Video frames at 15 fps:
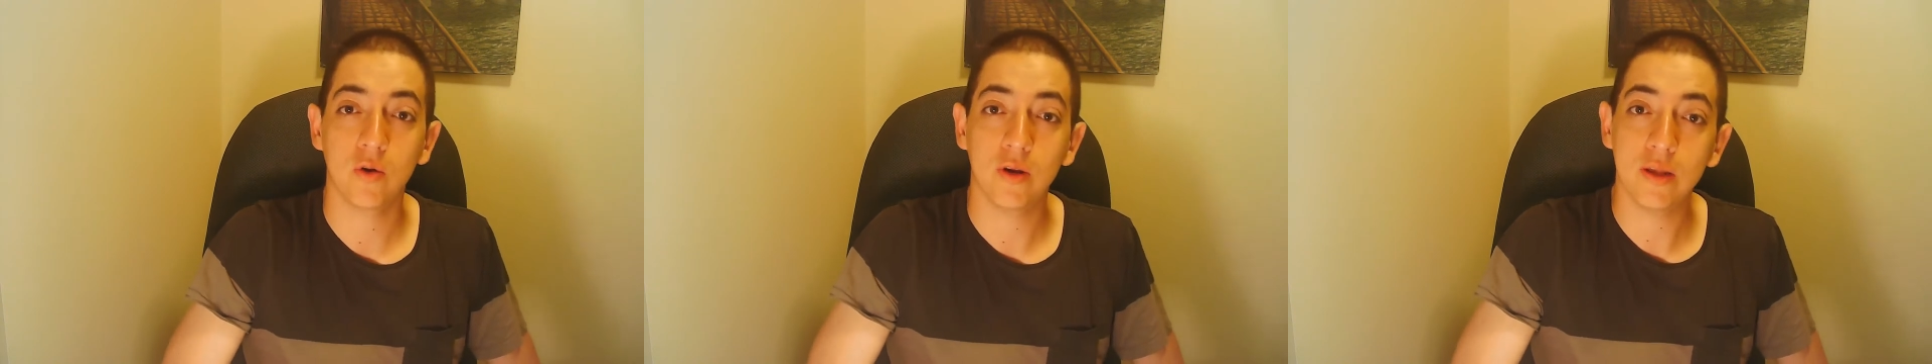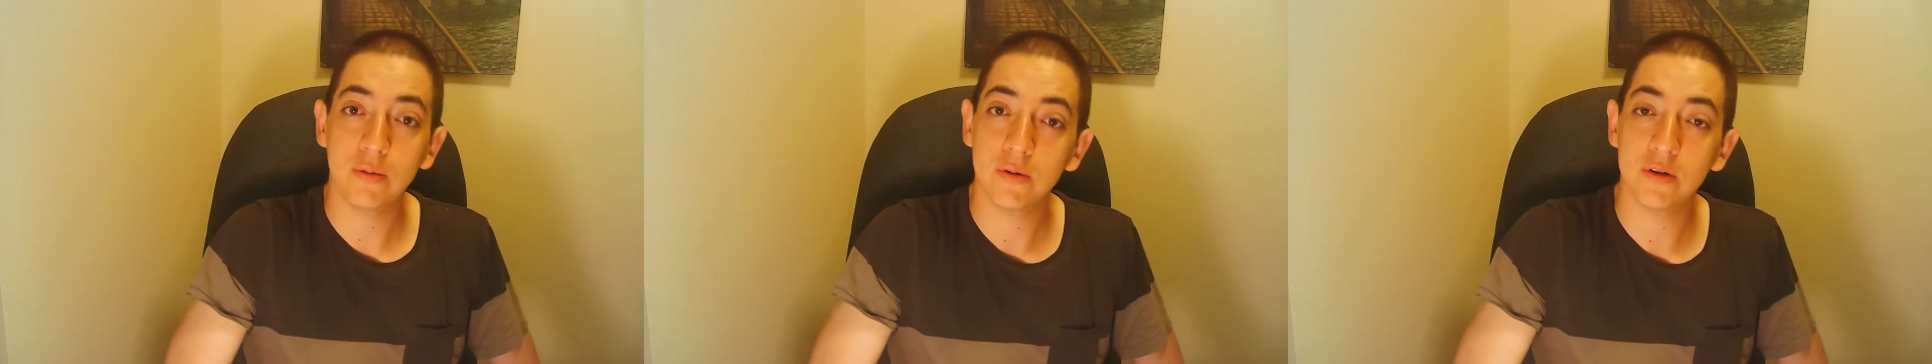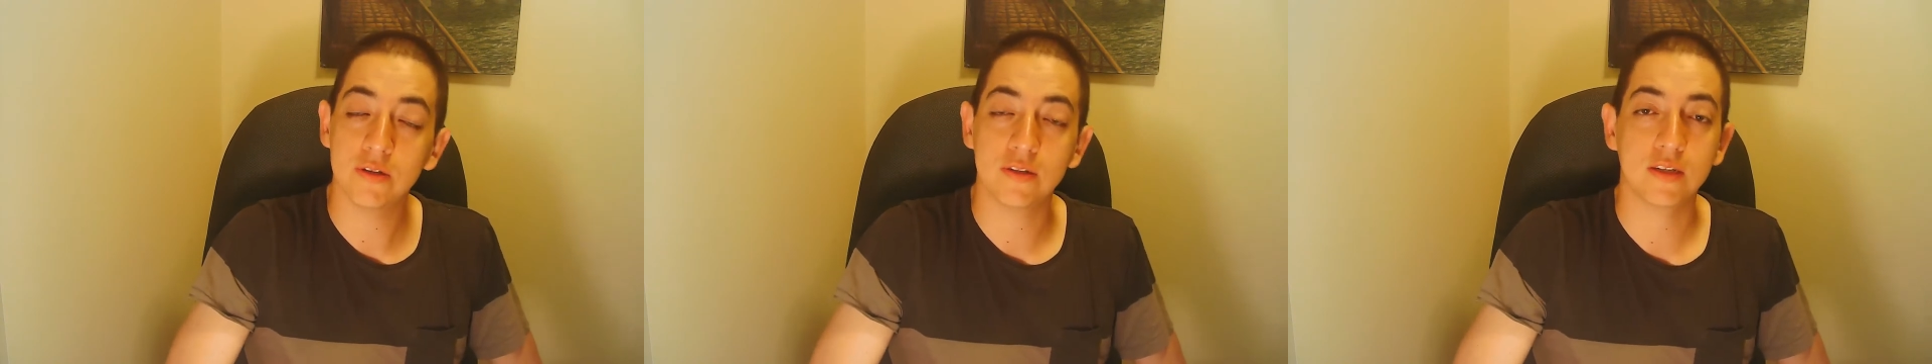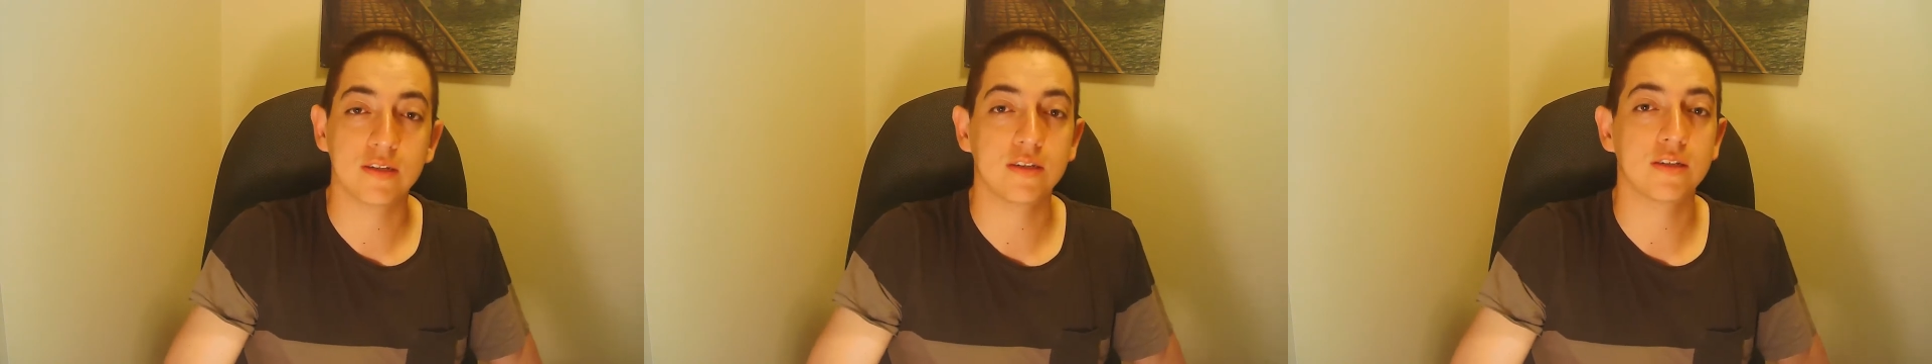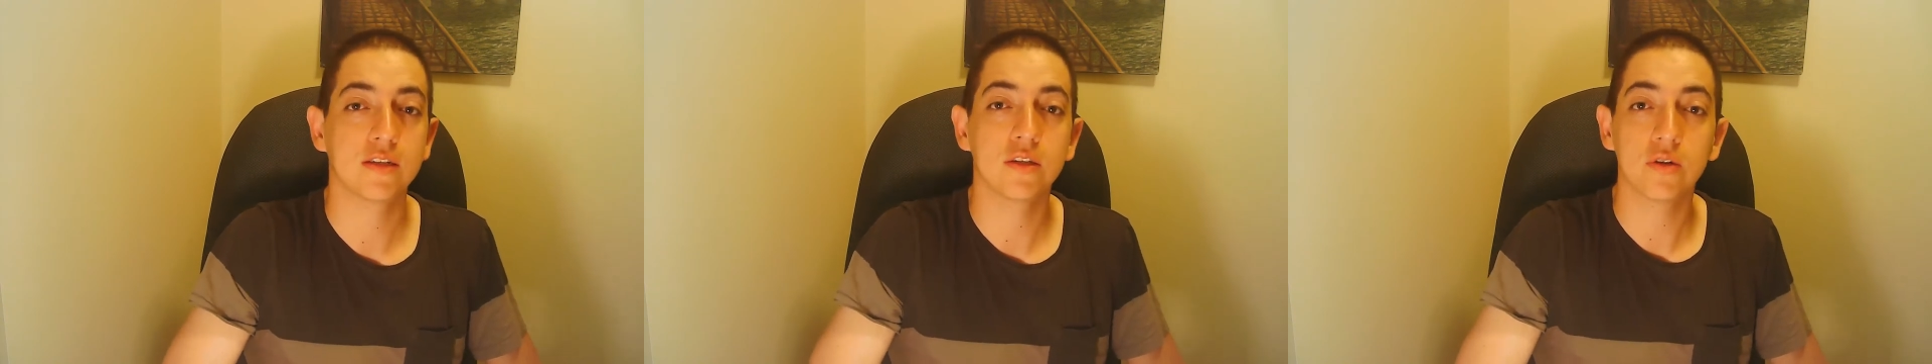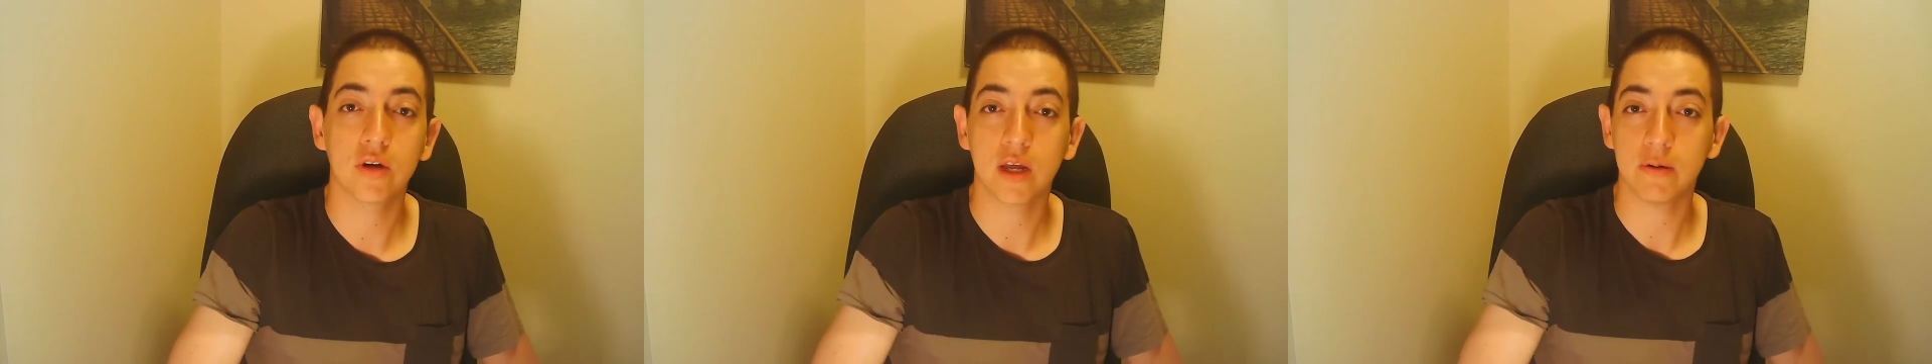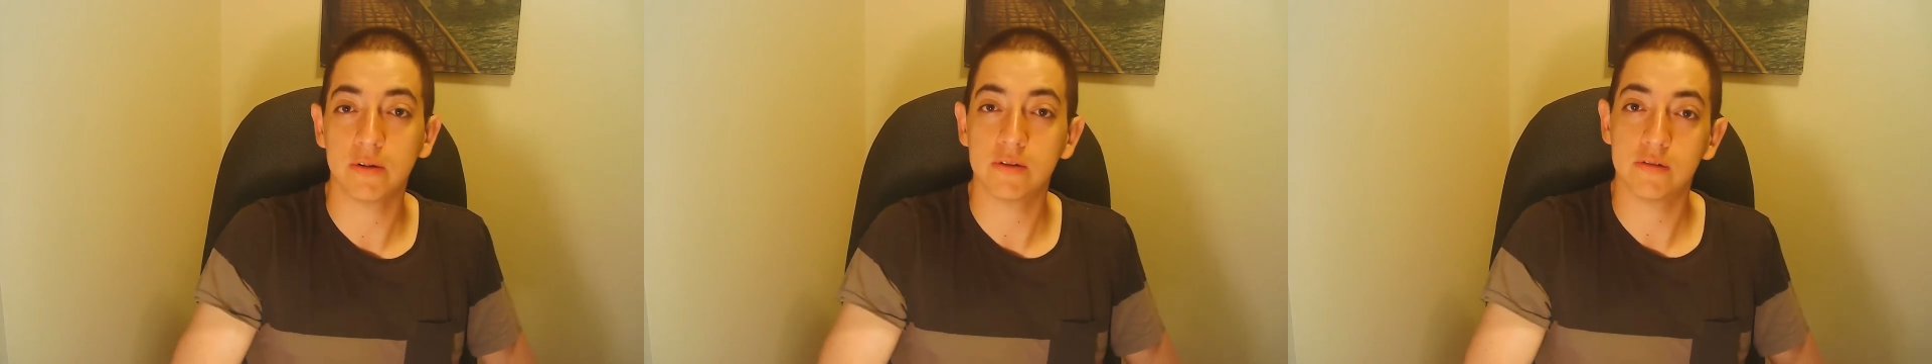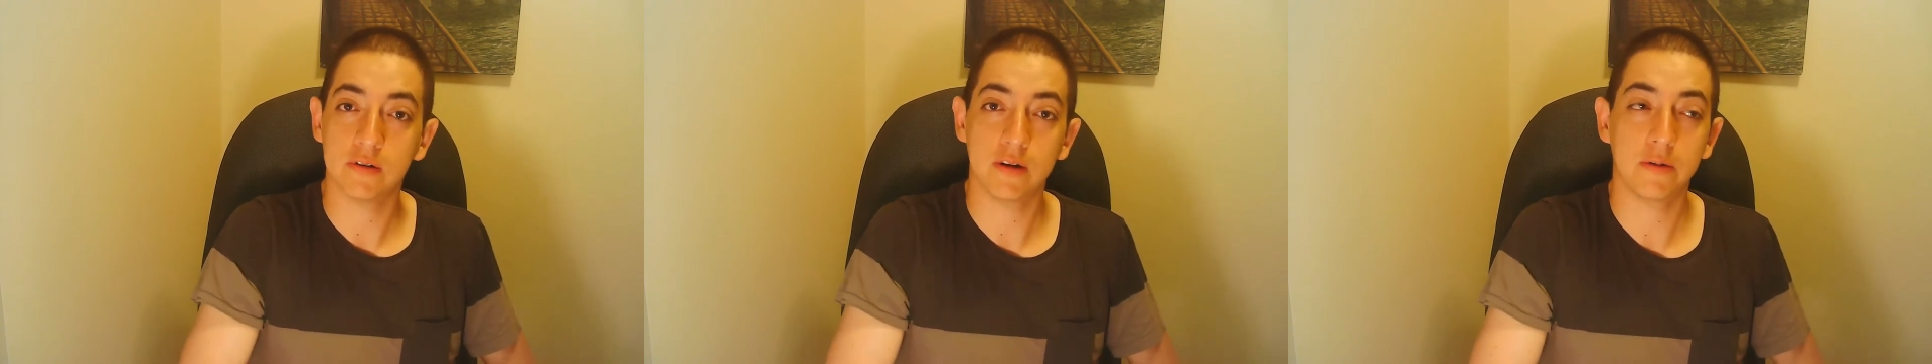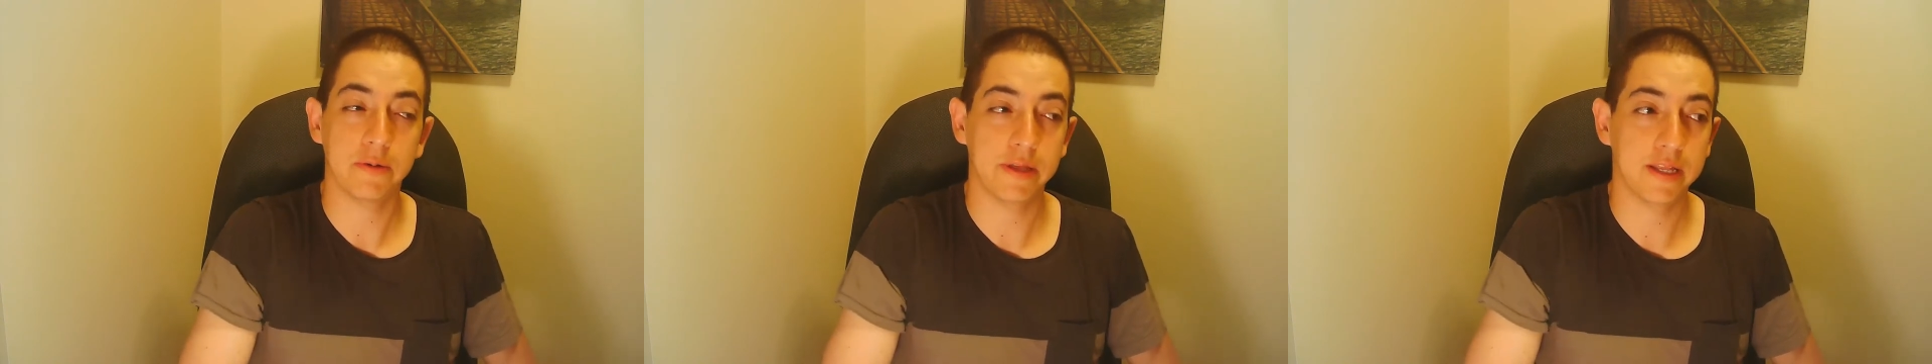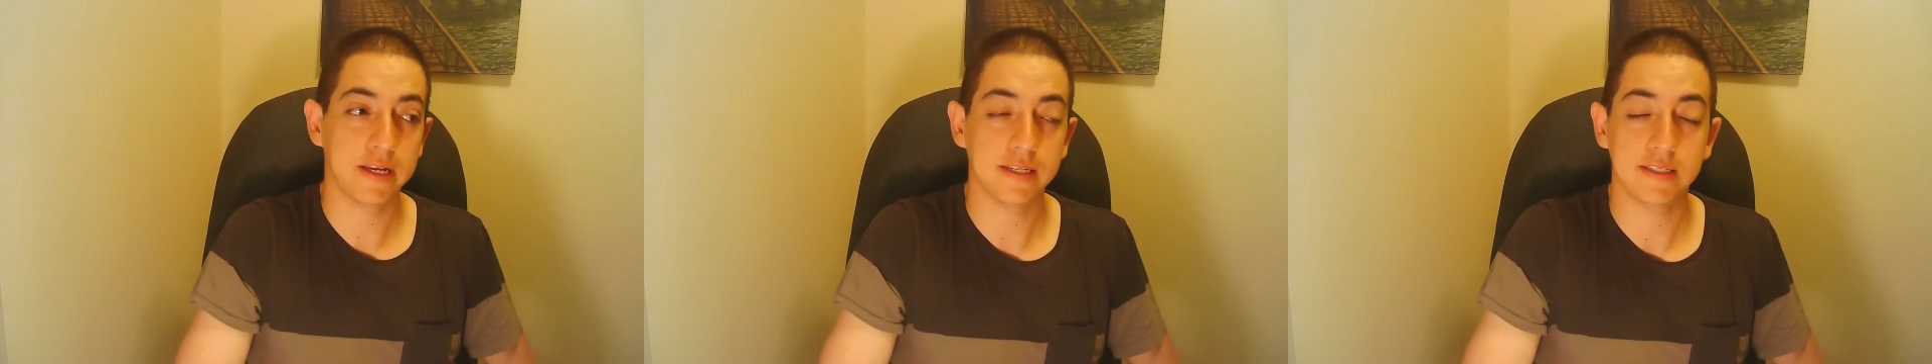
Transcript: libros y así siento que avanzo en la vida,